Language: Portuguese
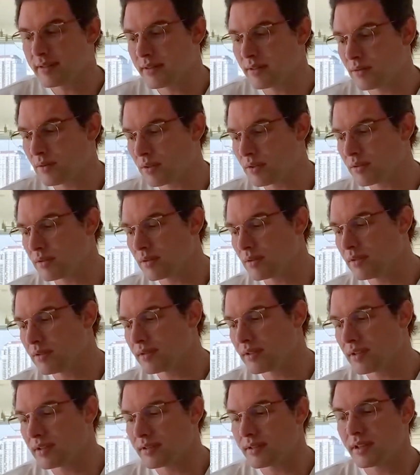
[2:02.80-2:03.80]
situações,
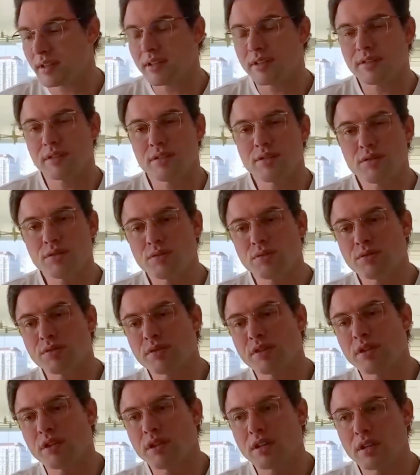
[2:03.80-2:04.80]
Graziela, a gente
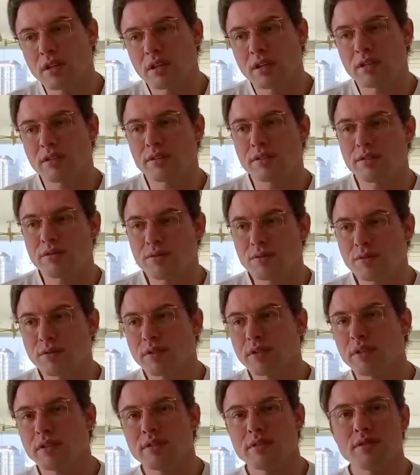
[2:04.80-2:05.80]
usa a gente
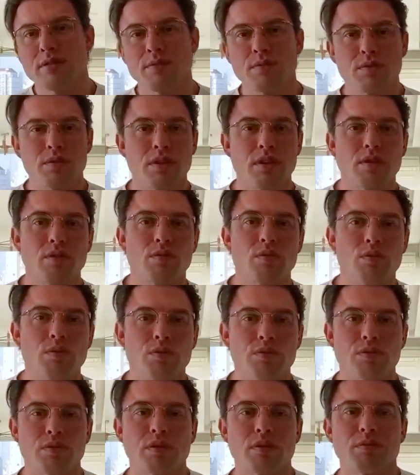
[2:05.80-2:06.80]
usa esse tipo de
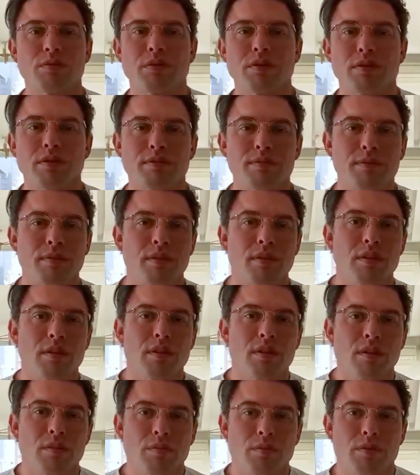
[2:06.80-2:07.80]
recurso, né? Porque
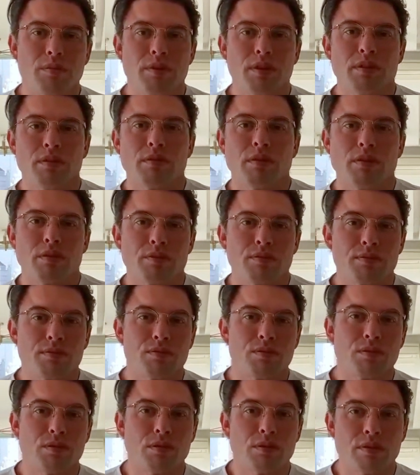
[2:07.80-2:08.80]
primeiro é o que
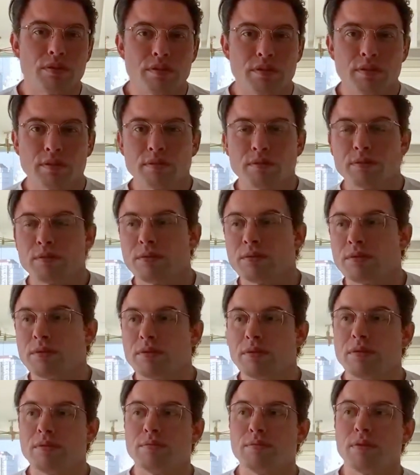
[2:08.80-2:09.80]
funciona, segundo
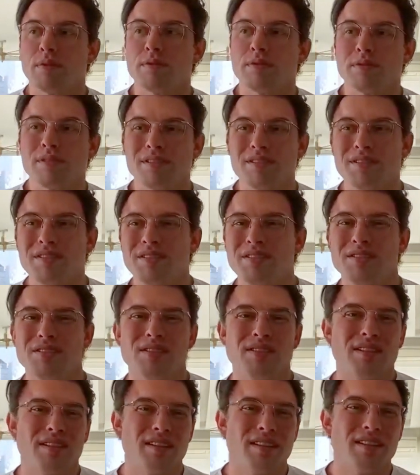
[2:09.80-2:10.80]
para você
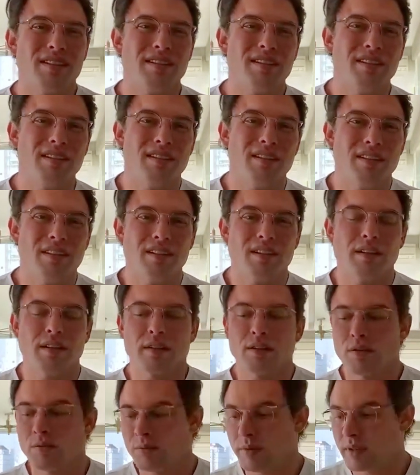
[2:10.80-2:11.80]
atingir ali é
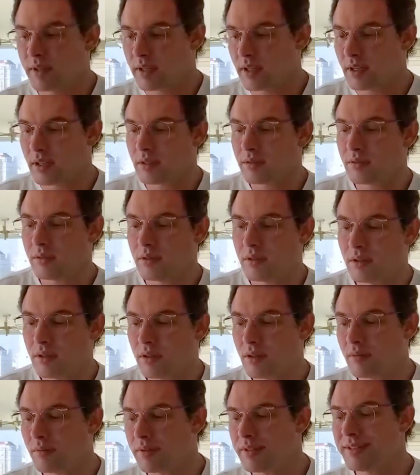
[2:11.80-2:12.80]
complicado,
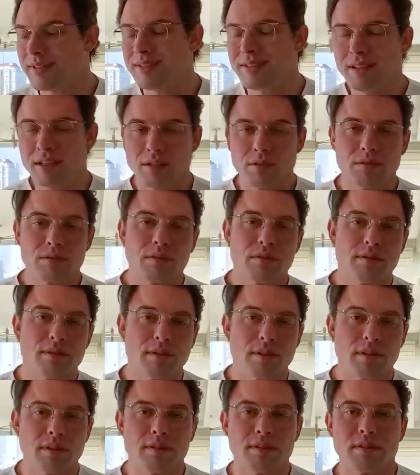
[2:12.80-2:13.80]
mas não se
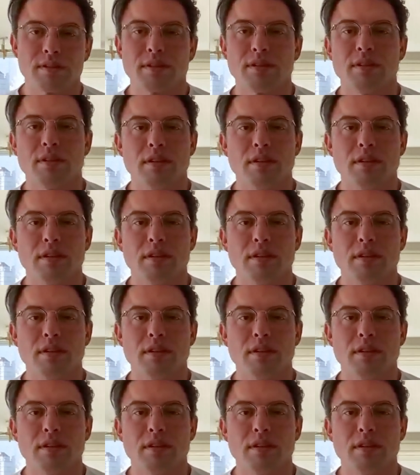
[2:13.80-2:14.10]
esqueça